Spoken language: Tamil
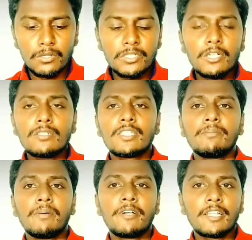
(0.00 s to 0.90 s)
ஸோ ஜியோ
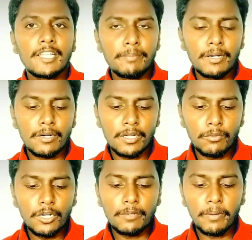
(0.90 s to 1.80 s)
சினிமாவை கிளிக் பண்ண உடனே
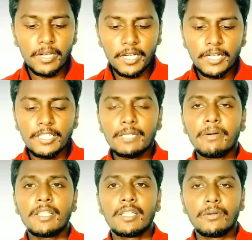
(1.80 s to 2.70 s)
உங்களுக்கு பாருங்கள் இந்த
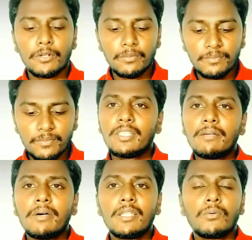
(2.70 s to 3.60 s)
மாதிரி தான் வரும்
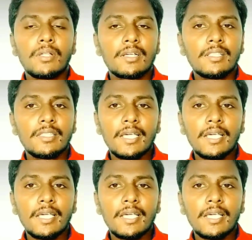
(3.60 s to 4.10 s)
இந்த மாதிரி உங்களுக்கு